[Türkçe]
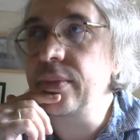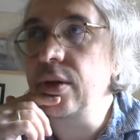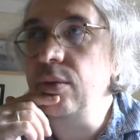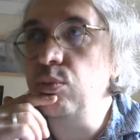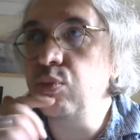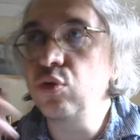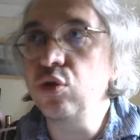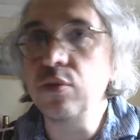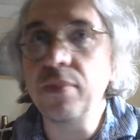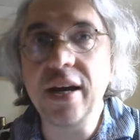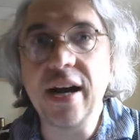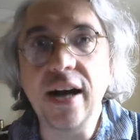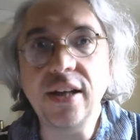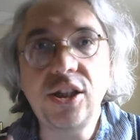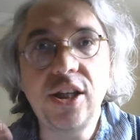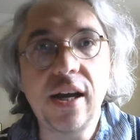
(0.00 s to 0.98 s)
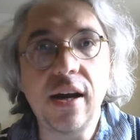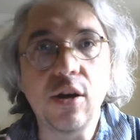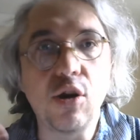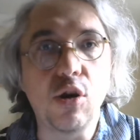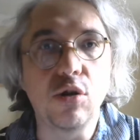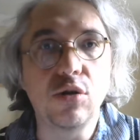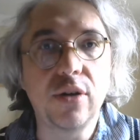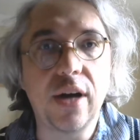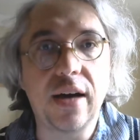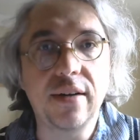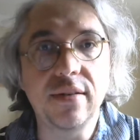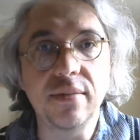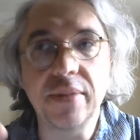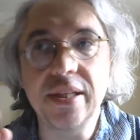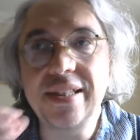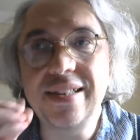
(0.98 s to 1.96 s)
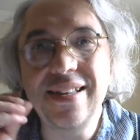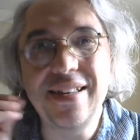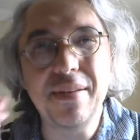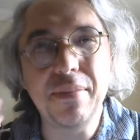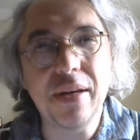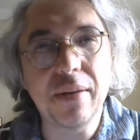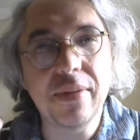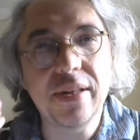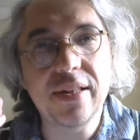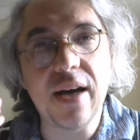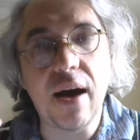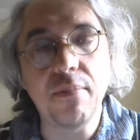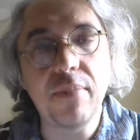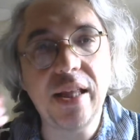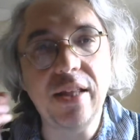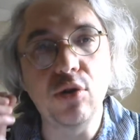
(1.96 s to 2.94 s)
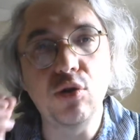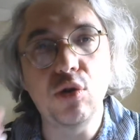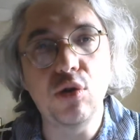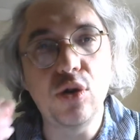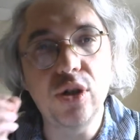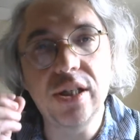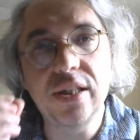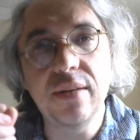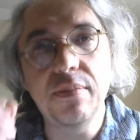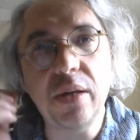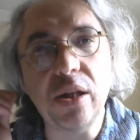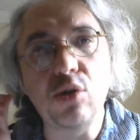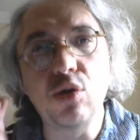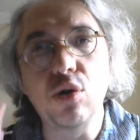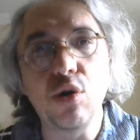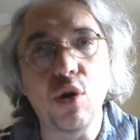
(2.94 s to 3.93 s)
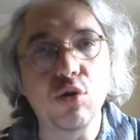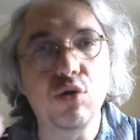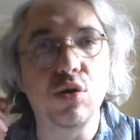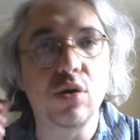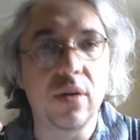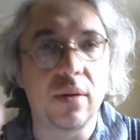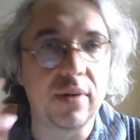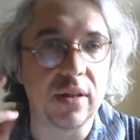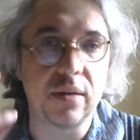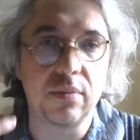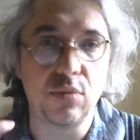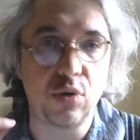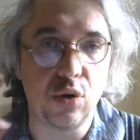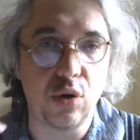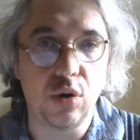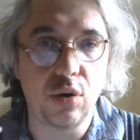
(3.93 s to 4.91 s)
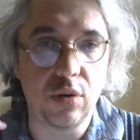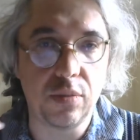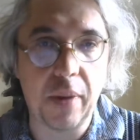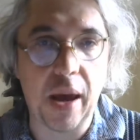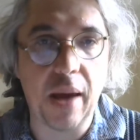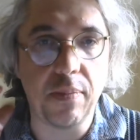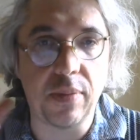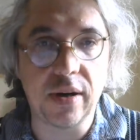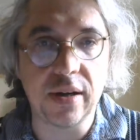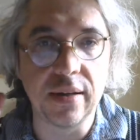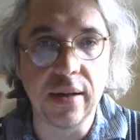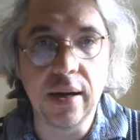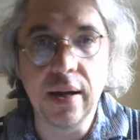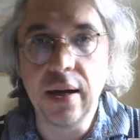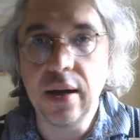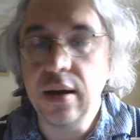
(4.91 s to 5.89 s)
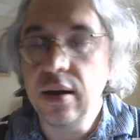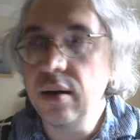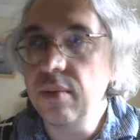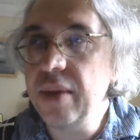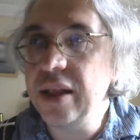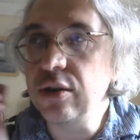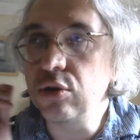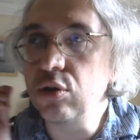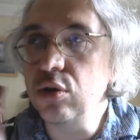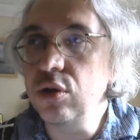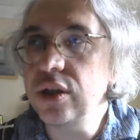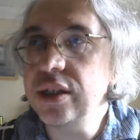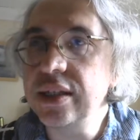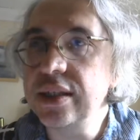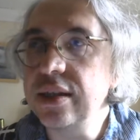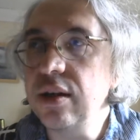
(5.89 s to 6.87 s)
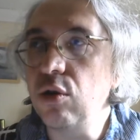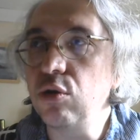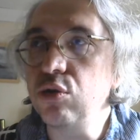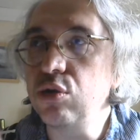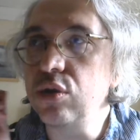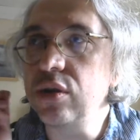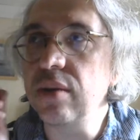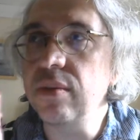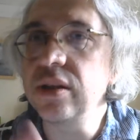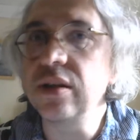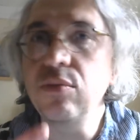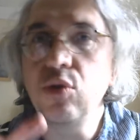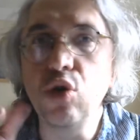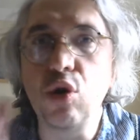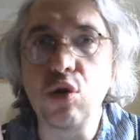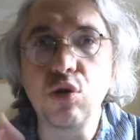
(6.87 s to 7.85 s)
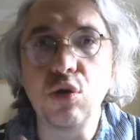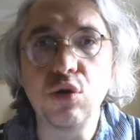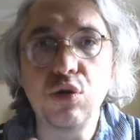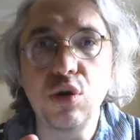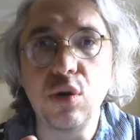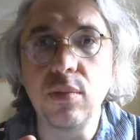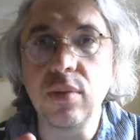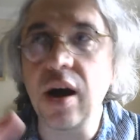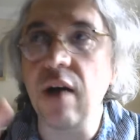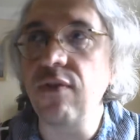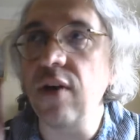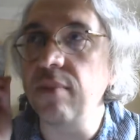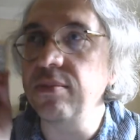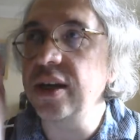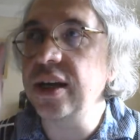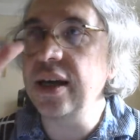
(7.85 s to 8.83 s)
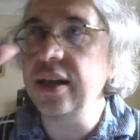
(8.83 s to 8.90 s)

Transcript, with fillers: bunu birkaç yere gönderdim. İstediğim gibi tam metodolojisine bir türlü oturtamadım bu paper'ın. E, metodolojisine oturtamadım, yoruldum, kafamdaki